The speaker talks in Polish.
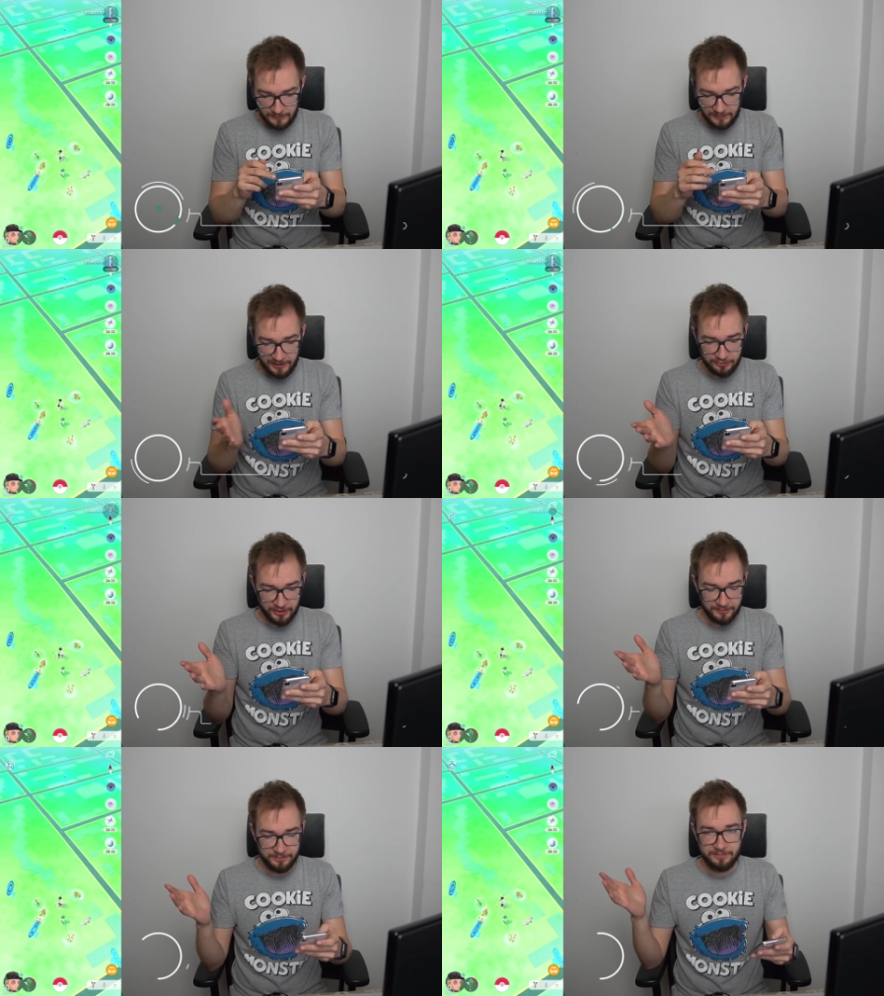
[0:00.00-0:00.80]

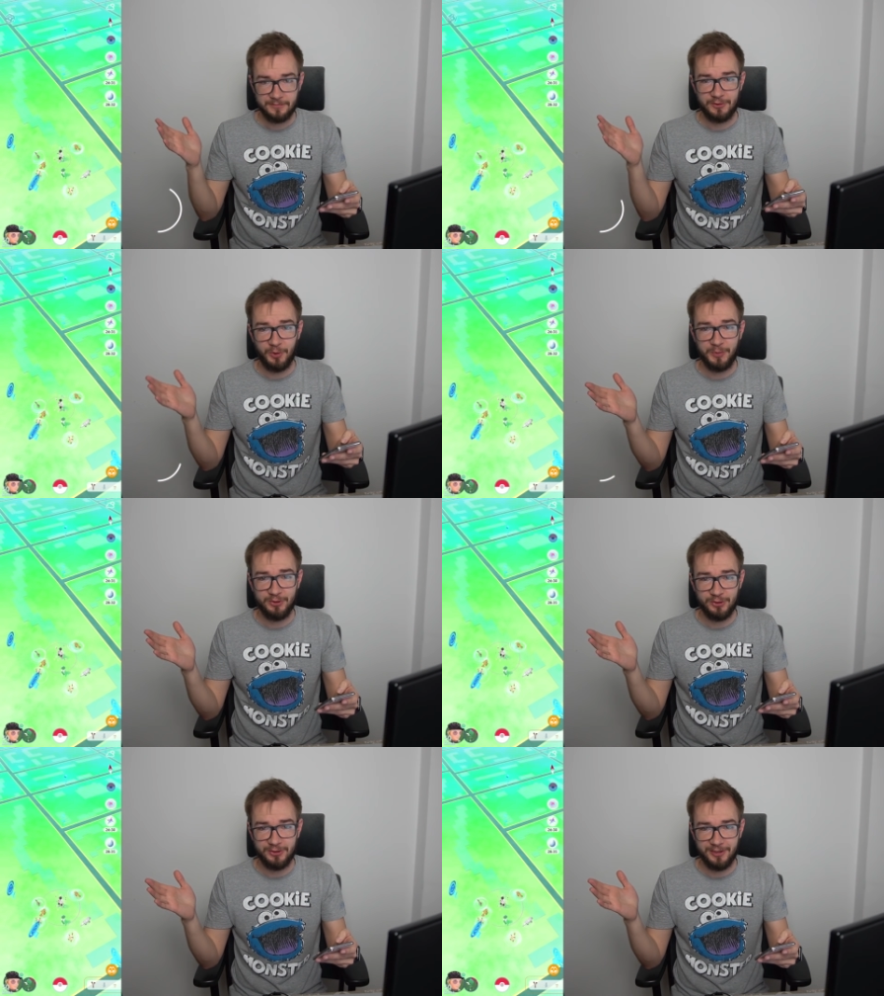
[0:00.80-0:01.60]
Także
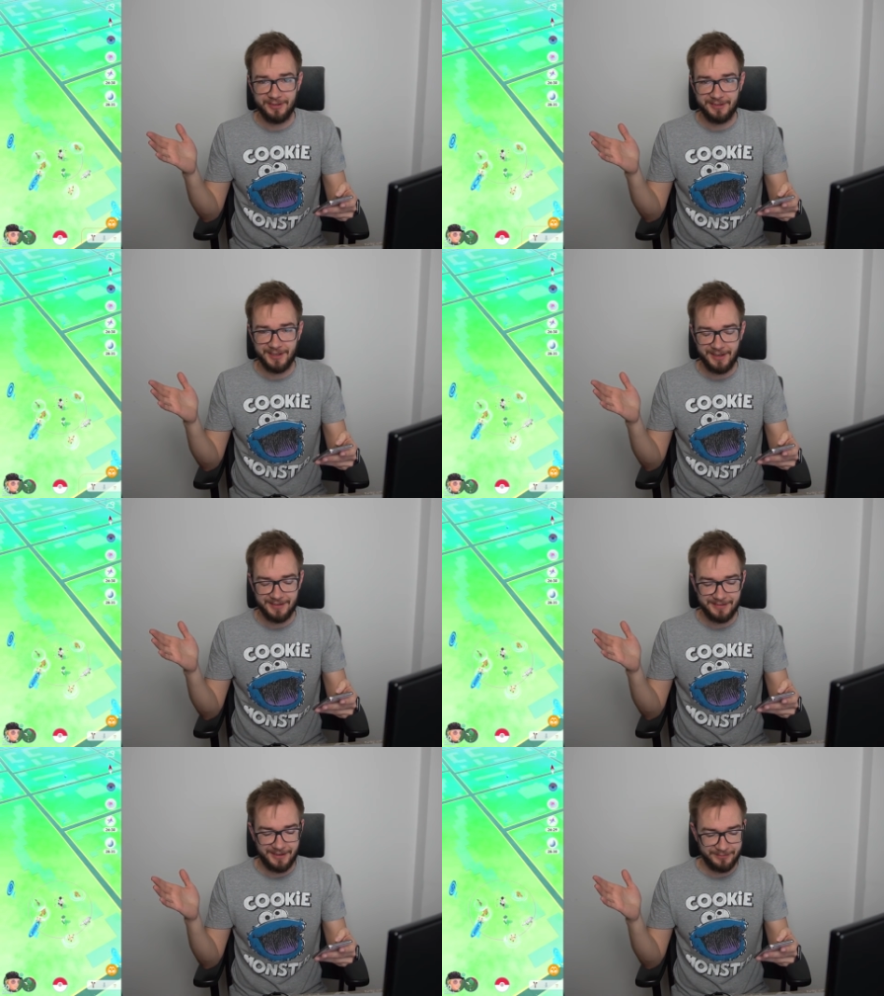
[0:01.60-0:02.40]
150 tysięcy
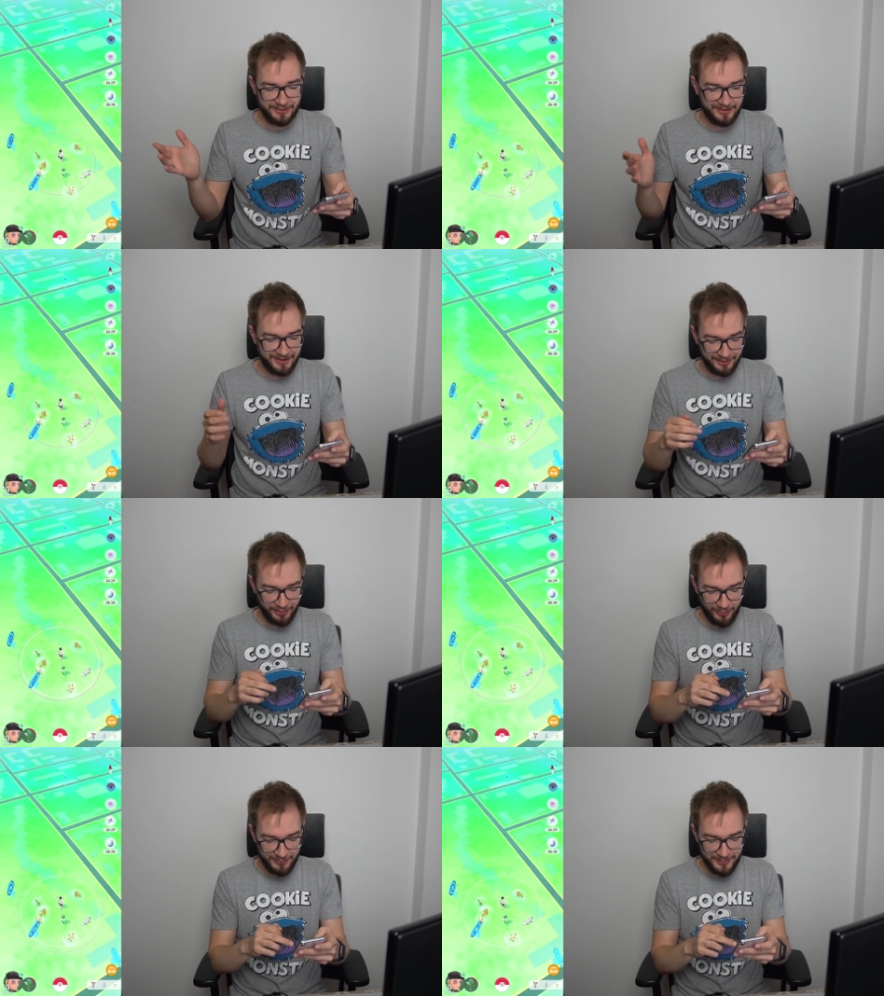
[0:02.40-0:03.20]
Stardasta dla
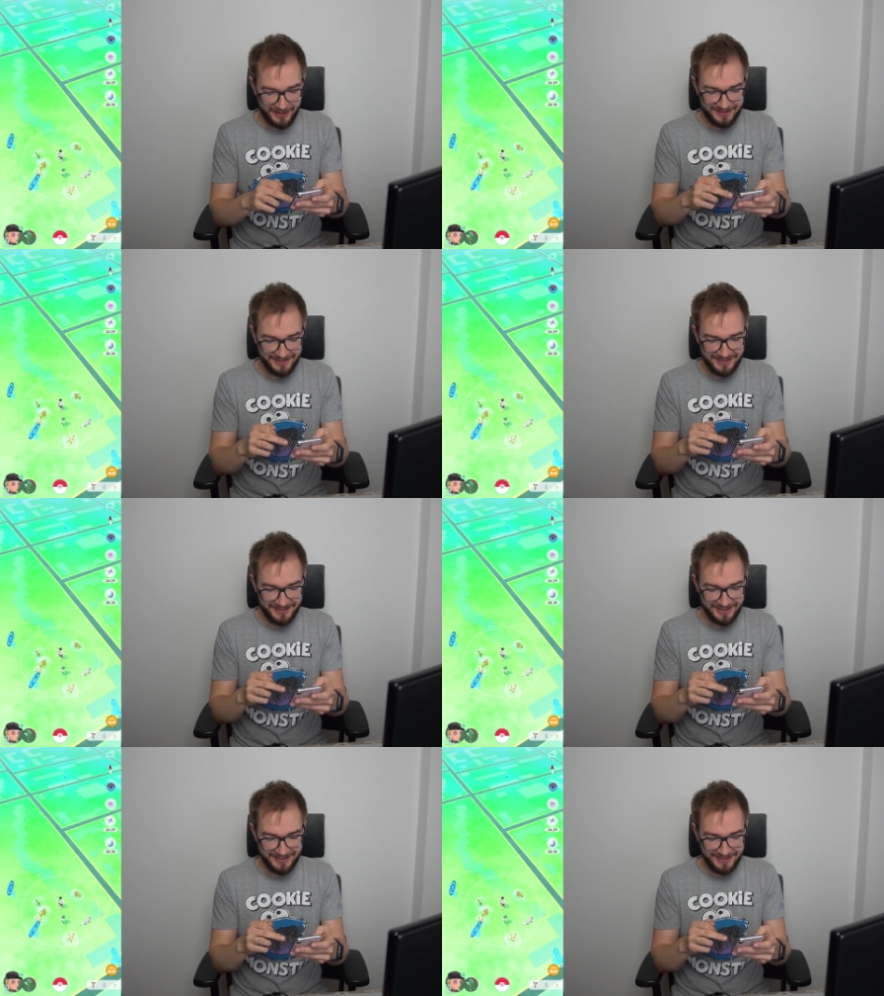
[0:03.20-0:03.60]
Go Battle